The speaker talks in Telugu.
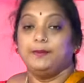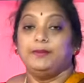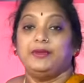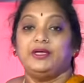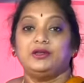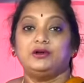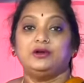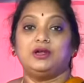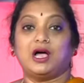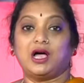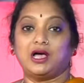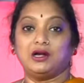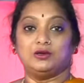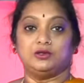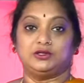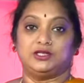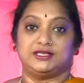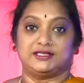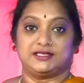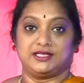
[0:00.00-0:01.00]
మీరు నాలుగు
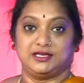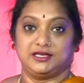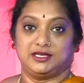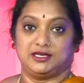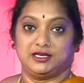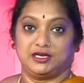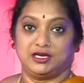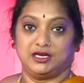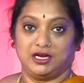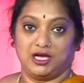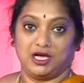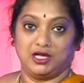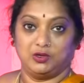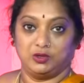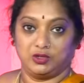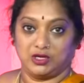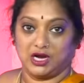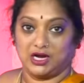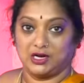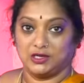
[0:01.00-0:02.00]
తెస్తే కనుక
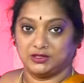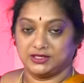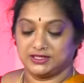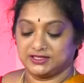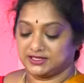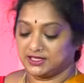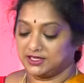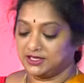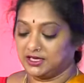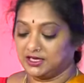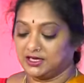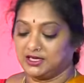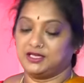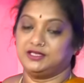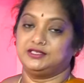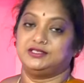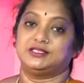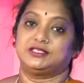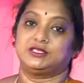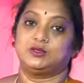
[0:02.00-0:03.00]
నాలుగు కాళ్ళు తెస్తే కనుక
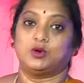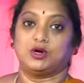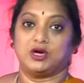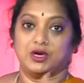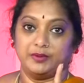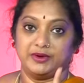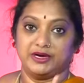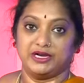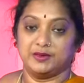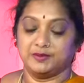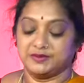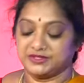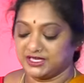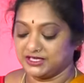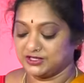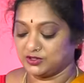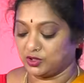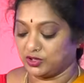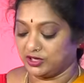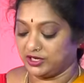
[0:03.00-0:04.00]
జస్ట్ ఒక్క మీడియం
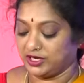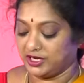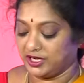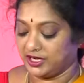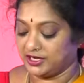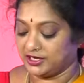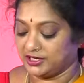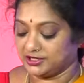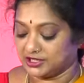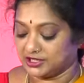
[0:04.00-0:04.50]
సైజ్ ఆనియన్ వేయండి